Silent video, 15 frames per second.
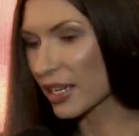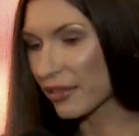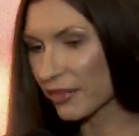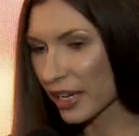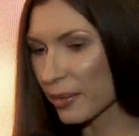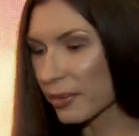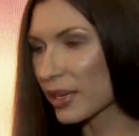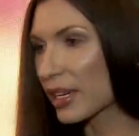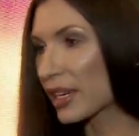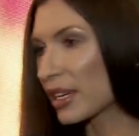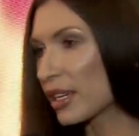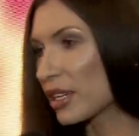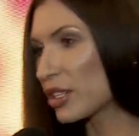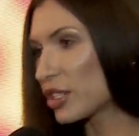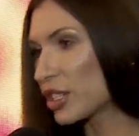Ja wiem,
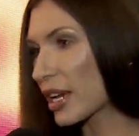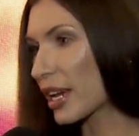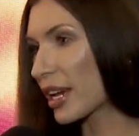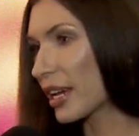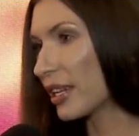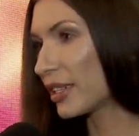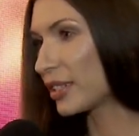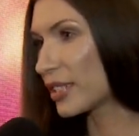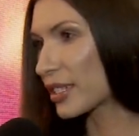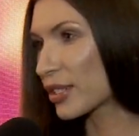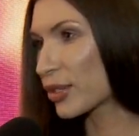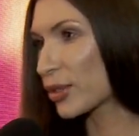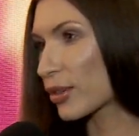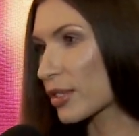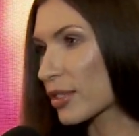e, że ty
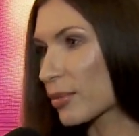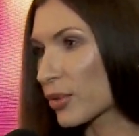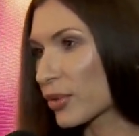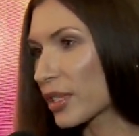jesteś osobą